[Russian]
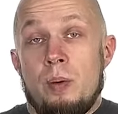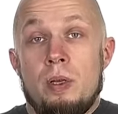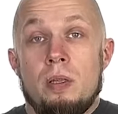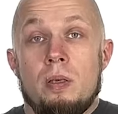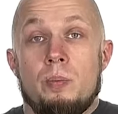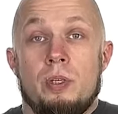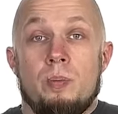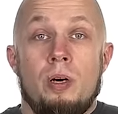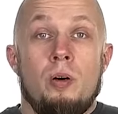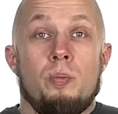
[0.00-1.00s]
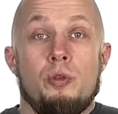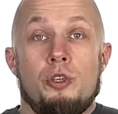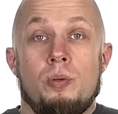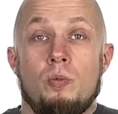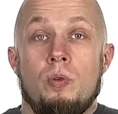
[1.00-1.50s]
момент, не понимаю,
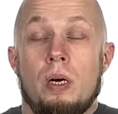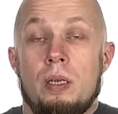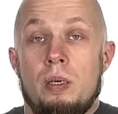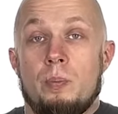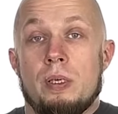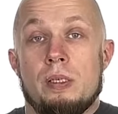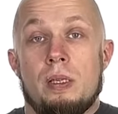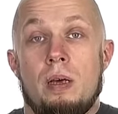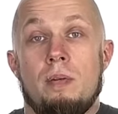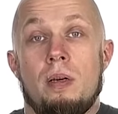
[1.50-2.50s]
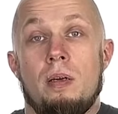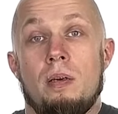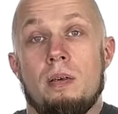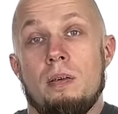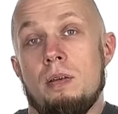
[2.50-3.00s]
почему они
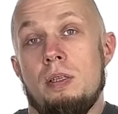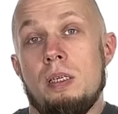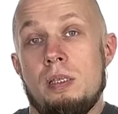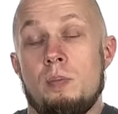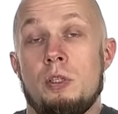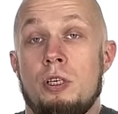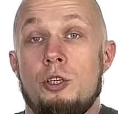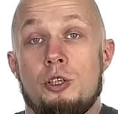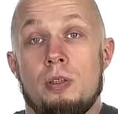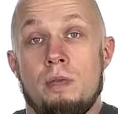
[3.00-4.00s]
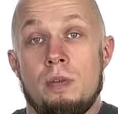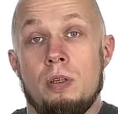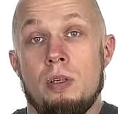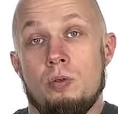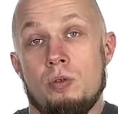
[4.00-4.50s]
поставили э, несимметричные
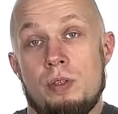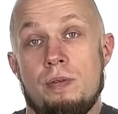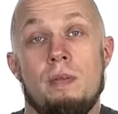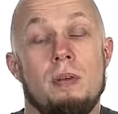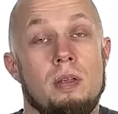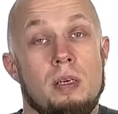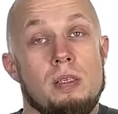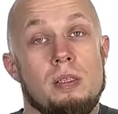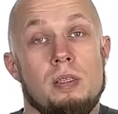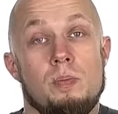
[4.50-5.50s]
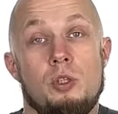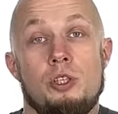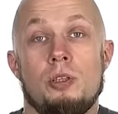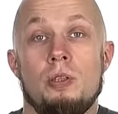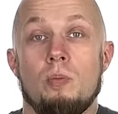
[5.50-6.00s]
винты, то есть два винта
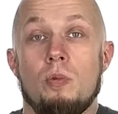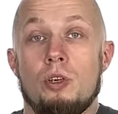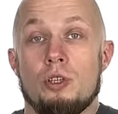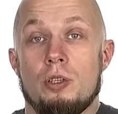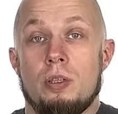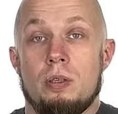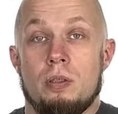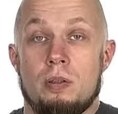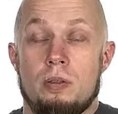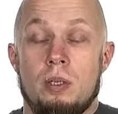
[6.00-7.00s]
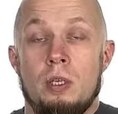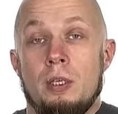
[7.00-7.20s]
смещены больше к